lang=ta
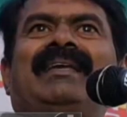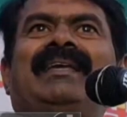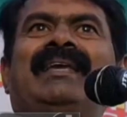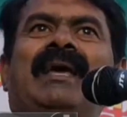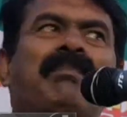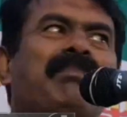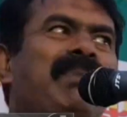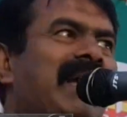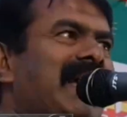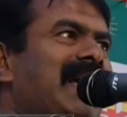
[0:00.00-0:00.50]

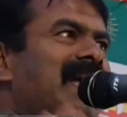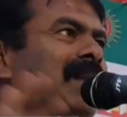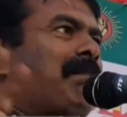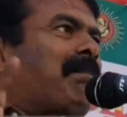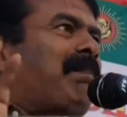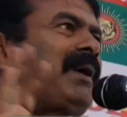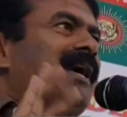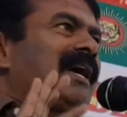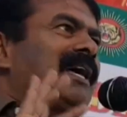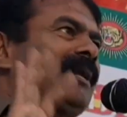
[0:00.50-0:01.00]
இங்க பேர்
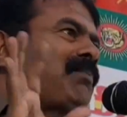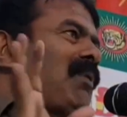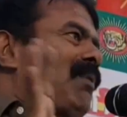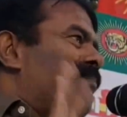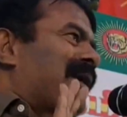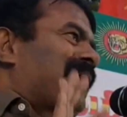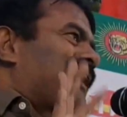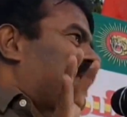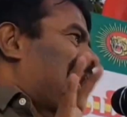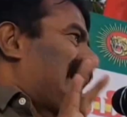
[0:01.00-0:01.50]
பேர்
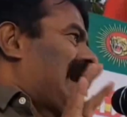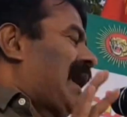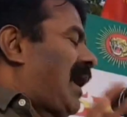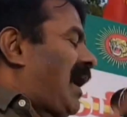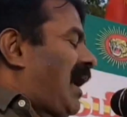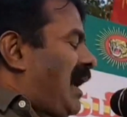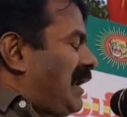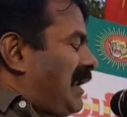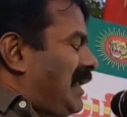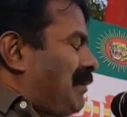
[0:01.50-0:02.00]
பொம்மை
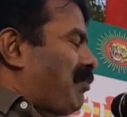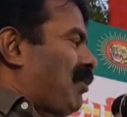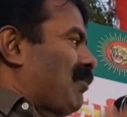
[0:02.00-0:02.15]
இல்லை